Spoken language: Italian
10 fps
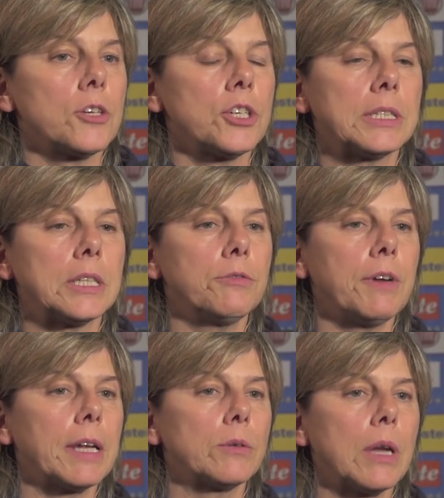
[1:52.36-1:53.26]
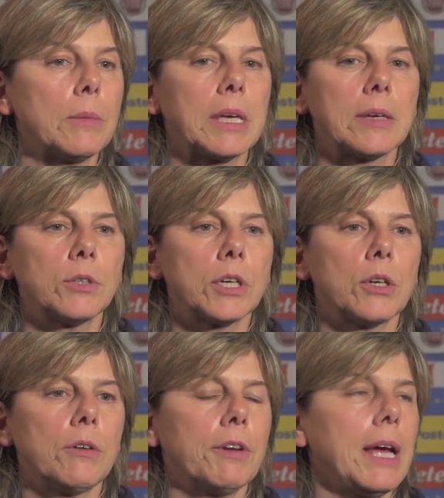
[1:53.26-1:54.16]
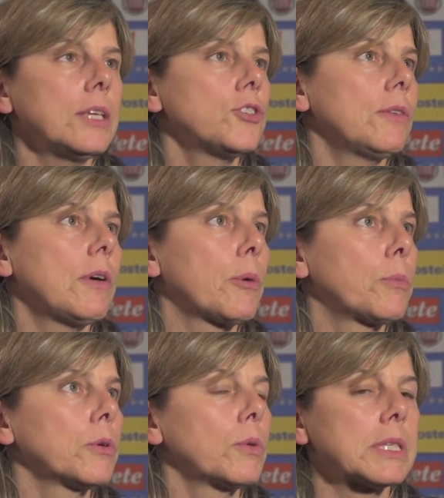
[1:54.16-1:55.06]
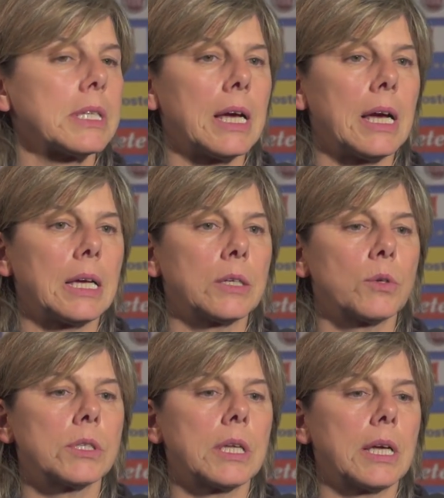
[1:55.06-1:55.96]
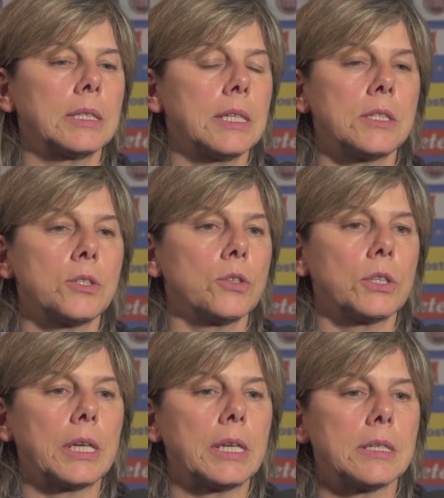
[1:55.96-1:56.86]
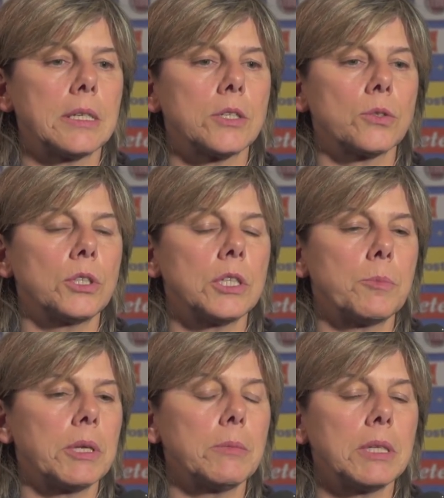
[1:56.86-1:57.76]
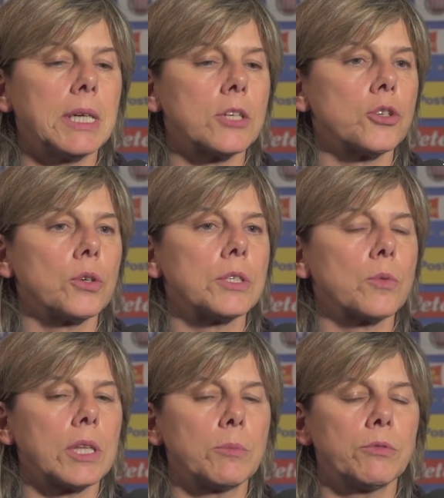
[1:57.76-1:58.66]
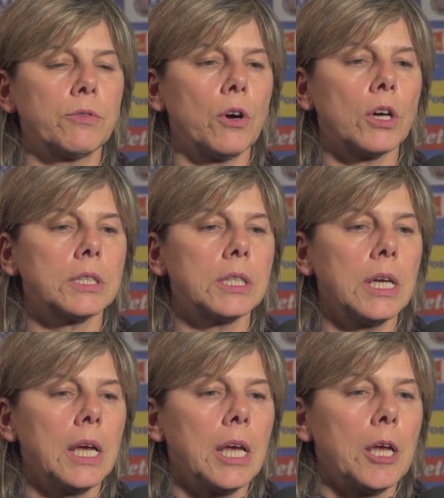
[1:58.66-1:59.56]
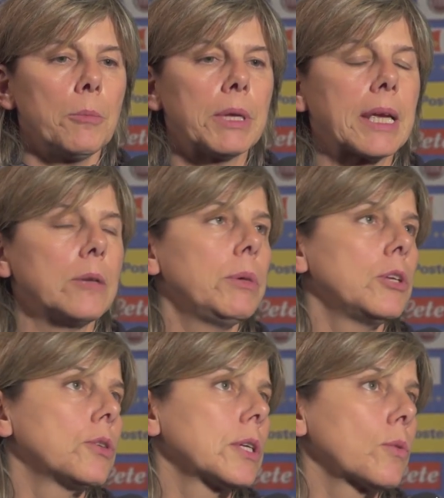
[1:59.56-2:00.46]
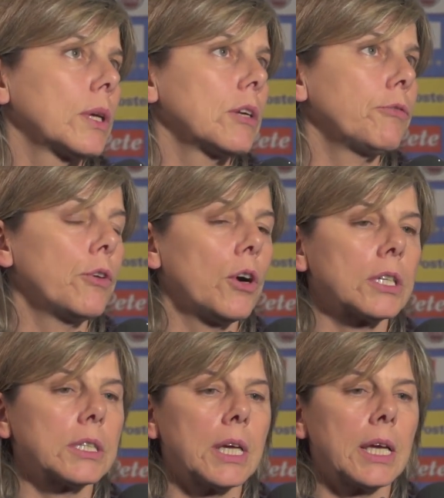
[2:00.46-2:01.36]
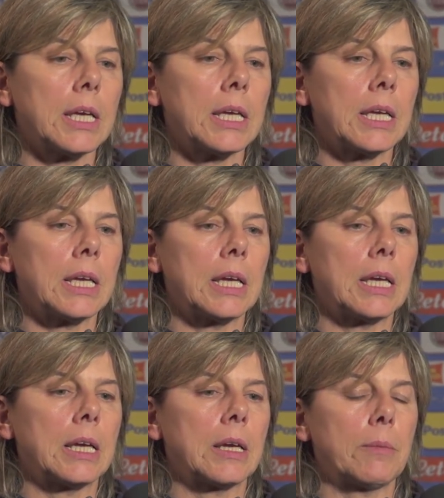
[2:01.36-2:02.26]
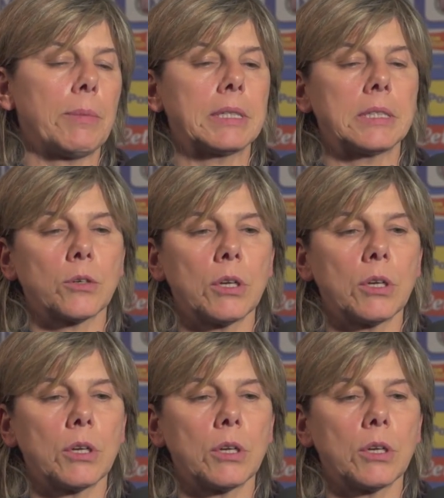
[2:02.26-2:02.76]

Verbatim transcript: la scelta di fare un amichevole con la Francia va proprio in questa, in questa, direzione, nel senso di sperimentarci con le squadre più forti, perché il Belgio è una squadra forte e la partita